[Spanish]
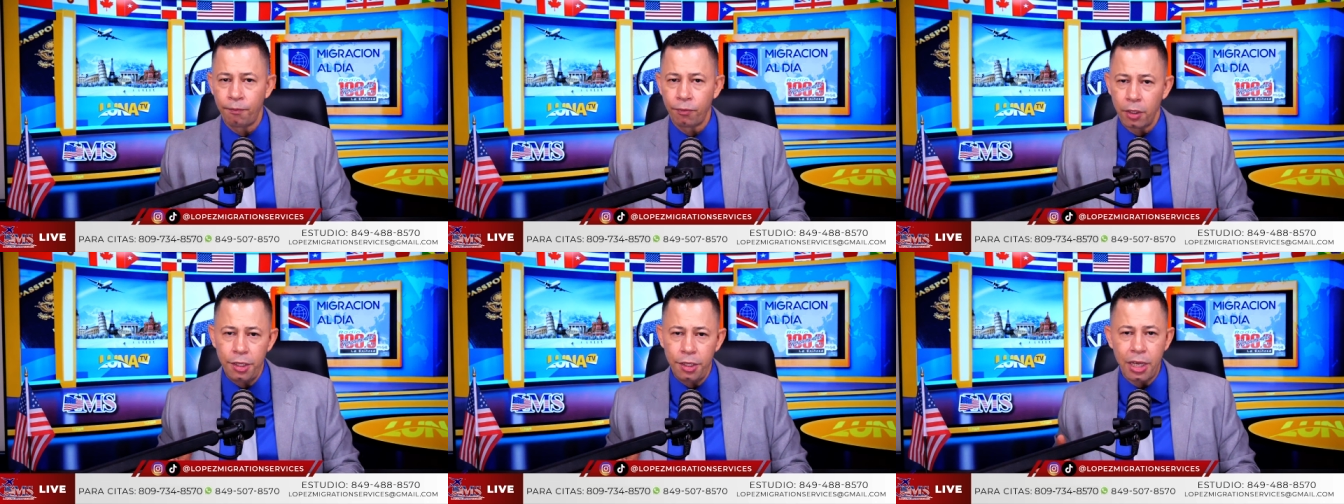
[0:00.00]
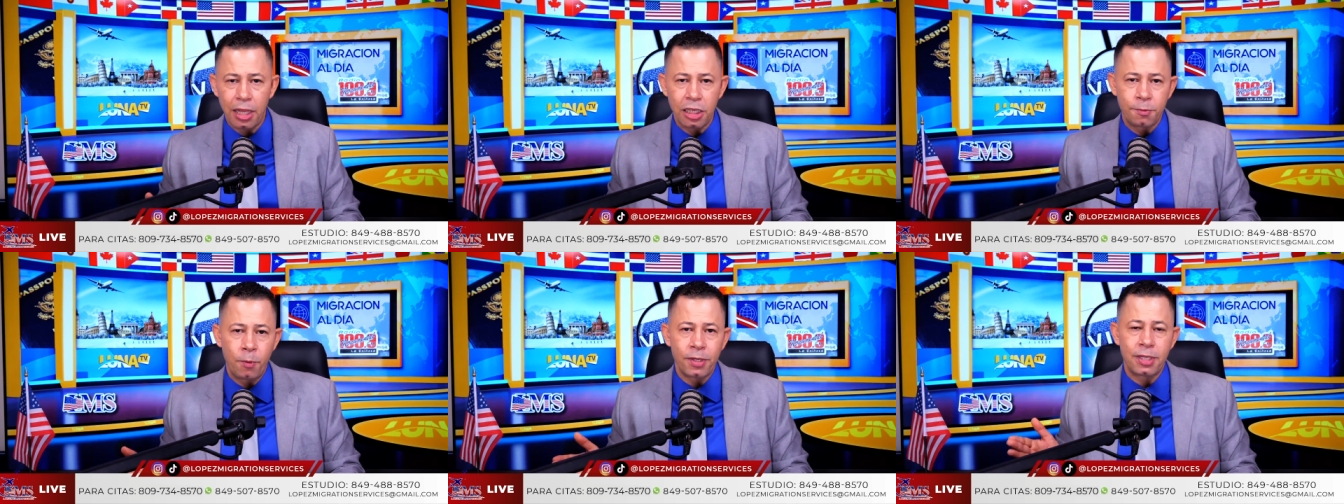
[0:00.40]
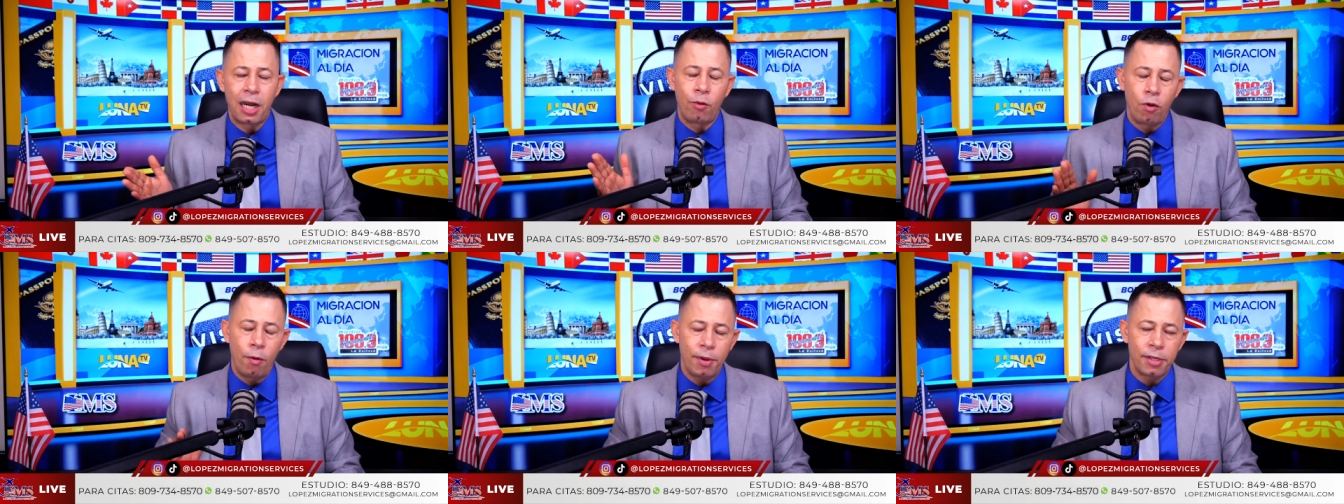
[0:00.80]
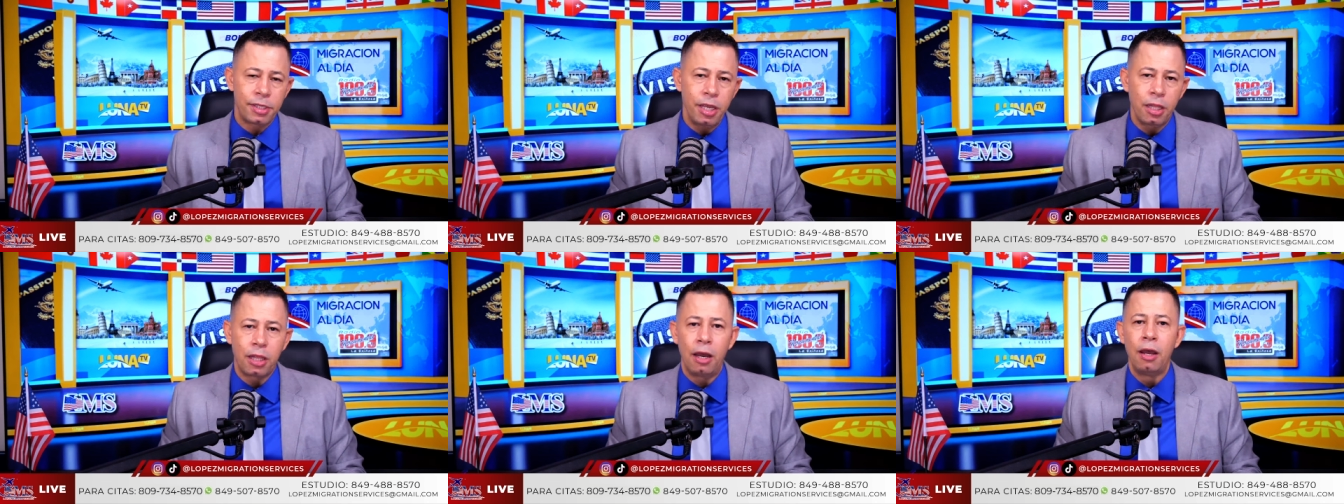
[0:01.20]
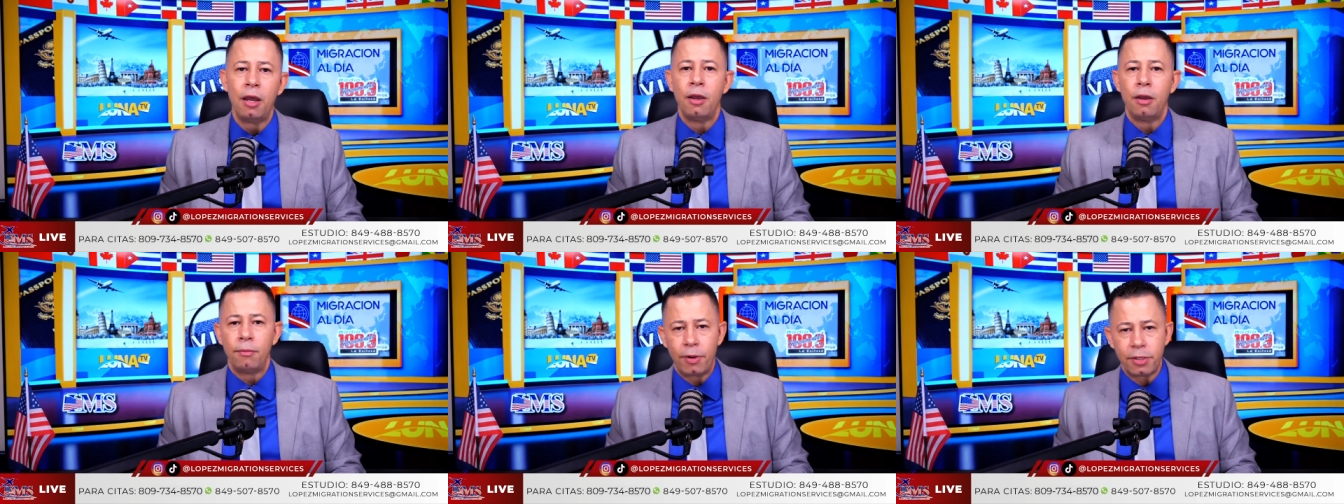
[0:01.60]
Y ya después de la nueva cita,
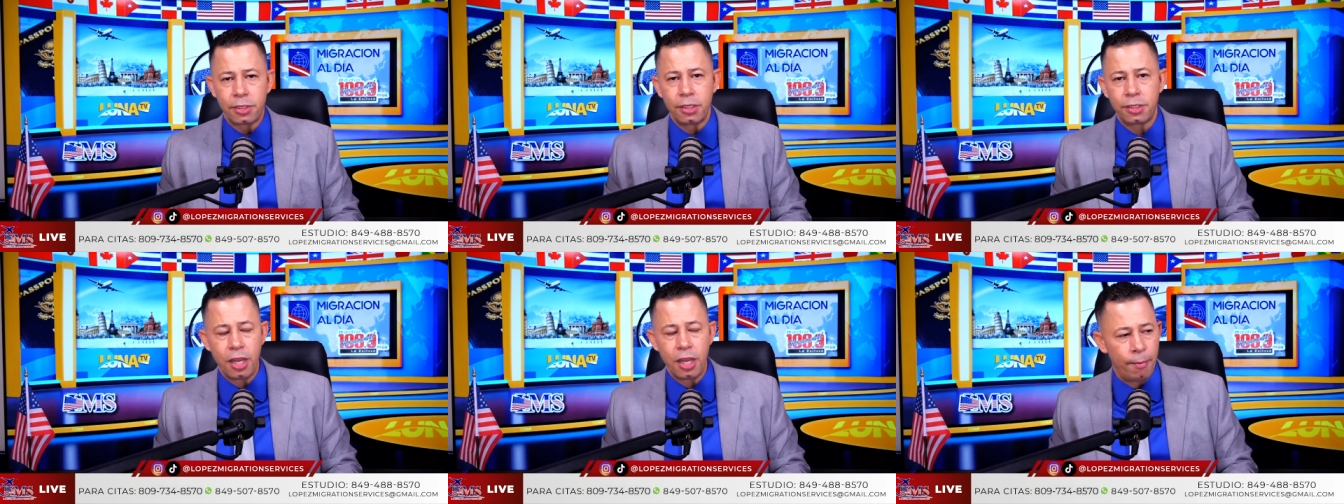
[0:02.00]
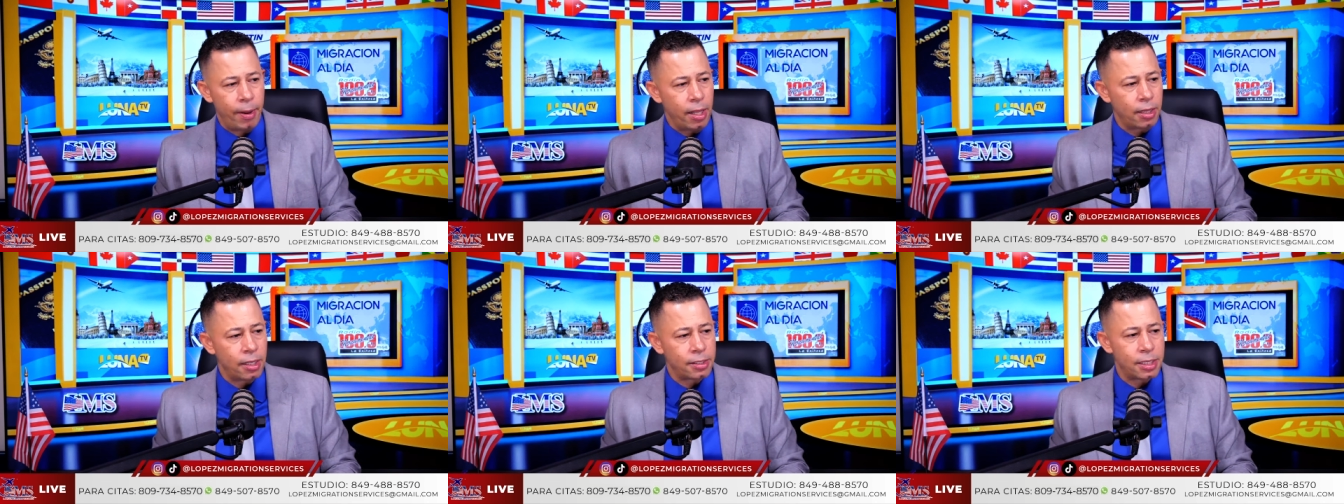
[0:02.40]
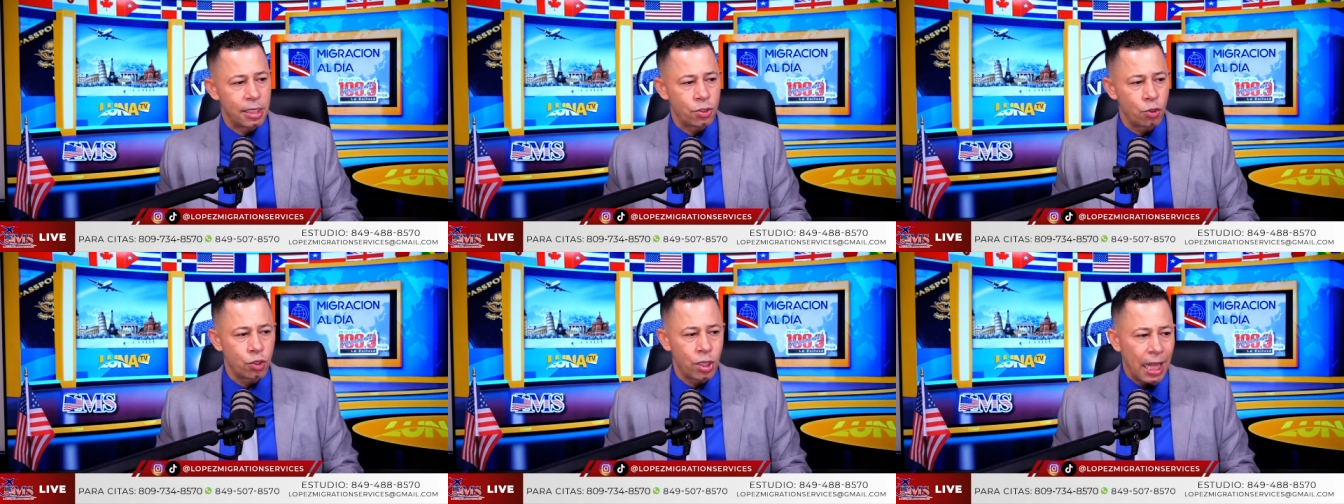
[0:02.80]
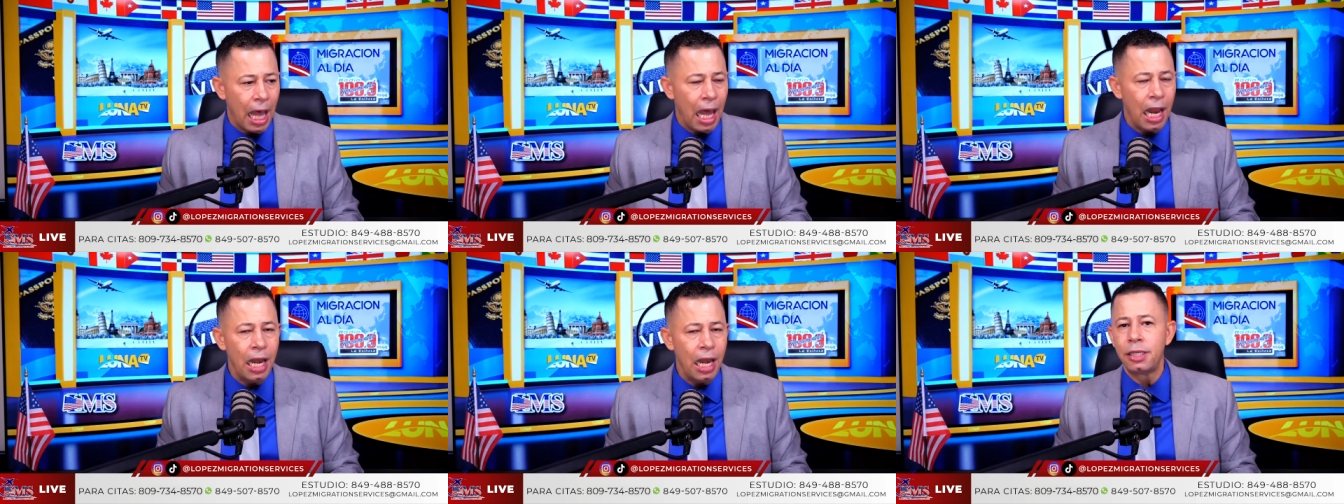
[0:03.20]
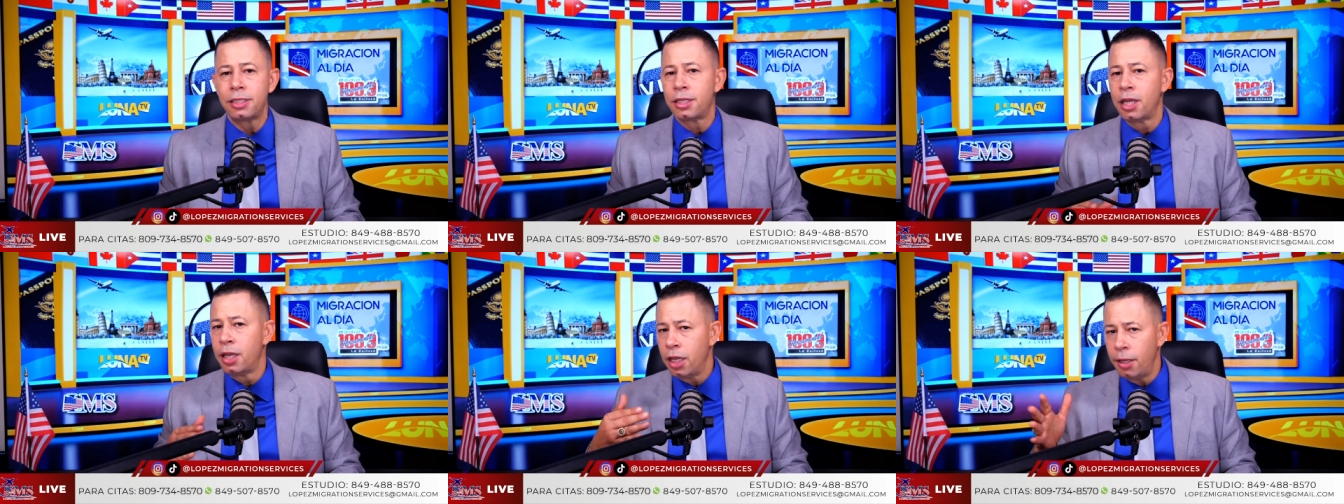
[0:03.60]
pues sencillamente se hace sus análisis
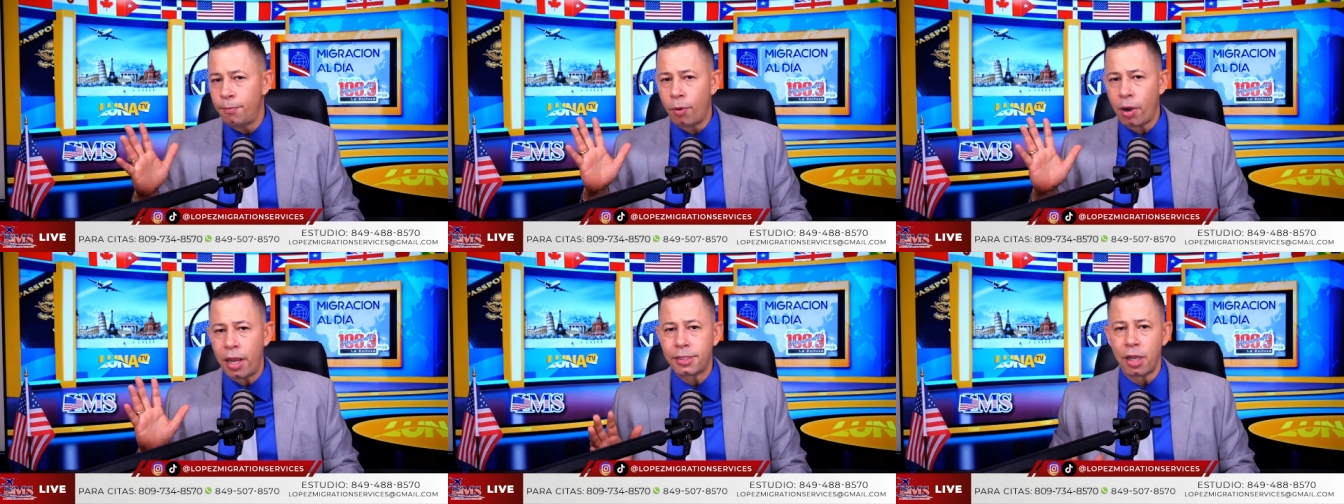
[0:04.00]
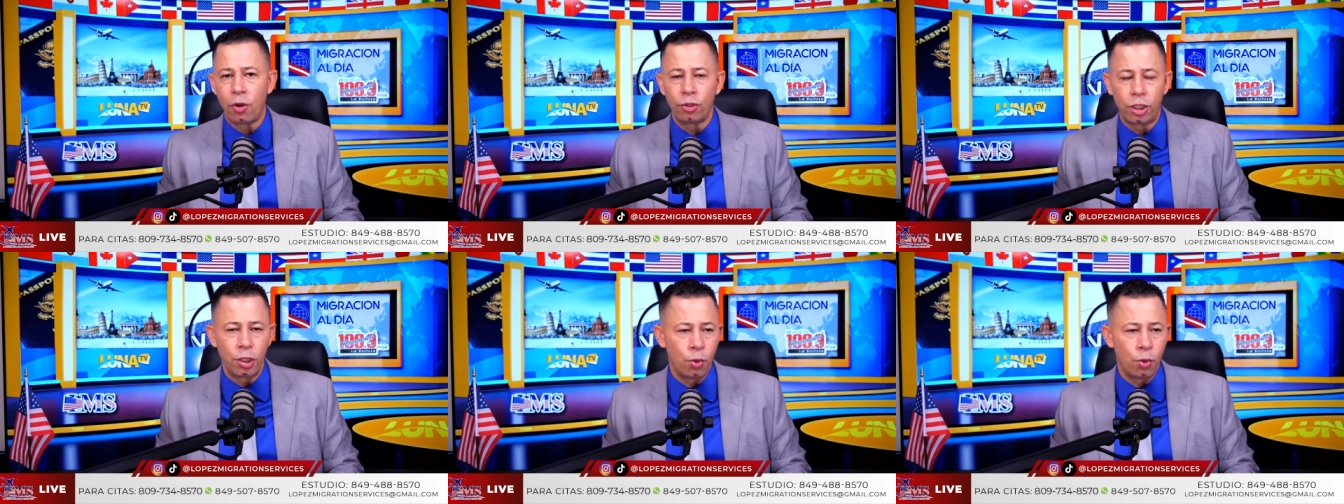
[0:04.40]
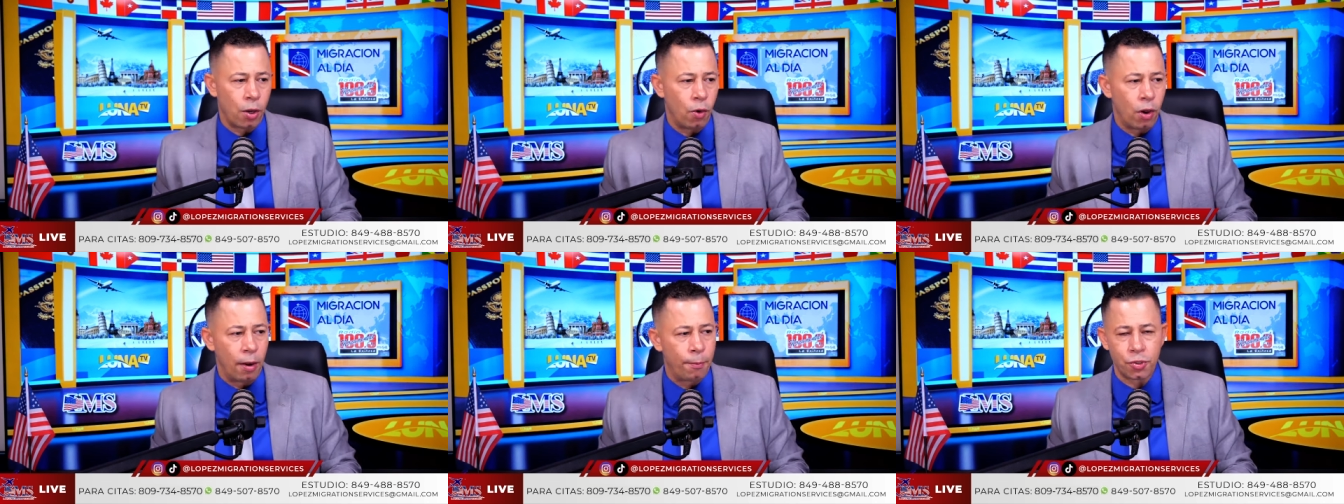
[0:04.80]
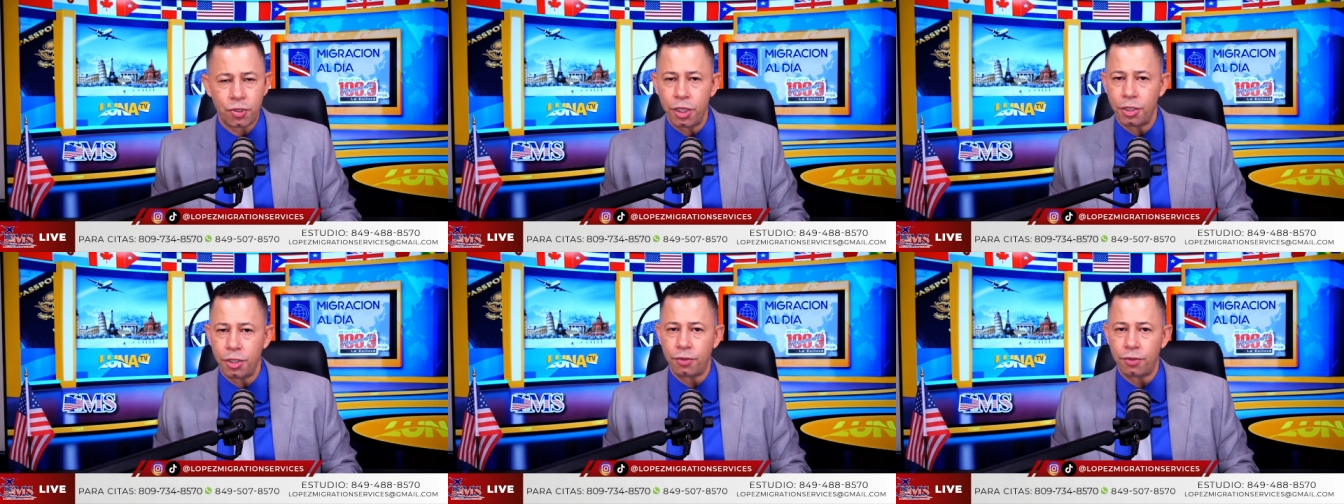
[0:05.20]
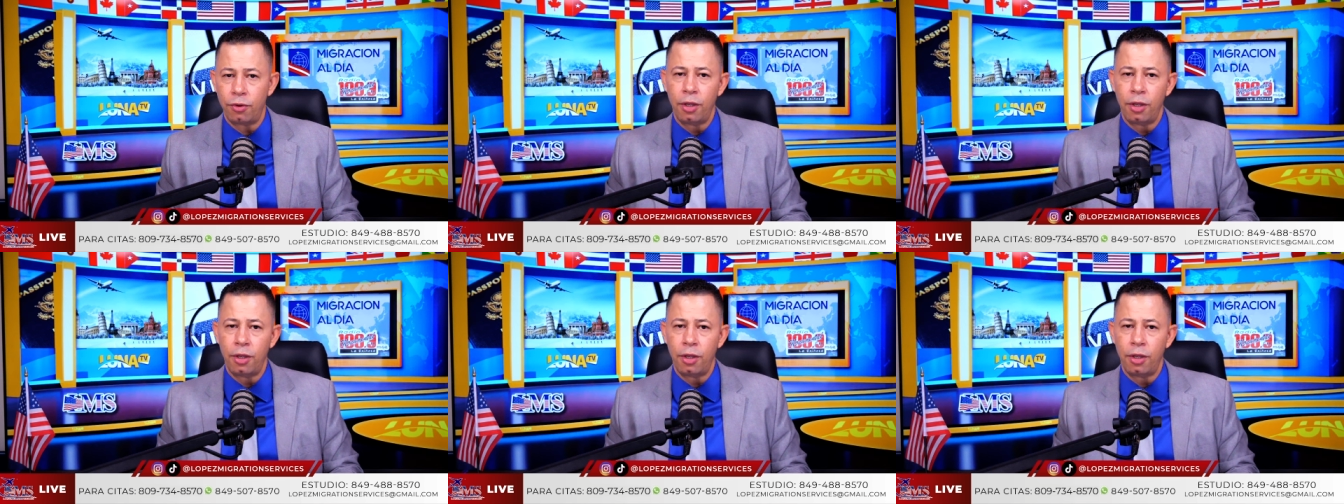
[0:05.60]
y por ahí se continúa con el proceso.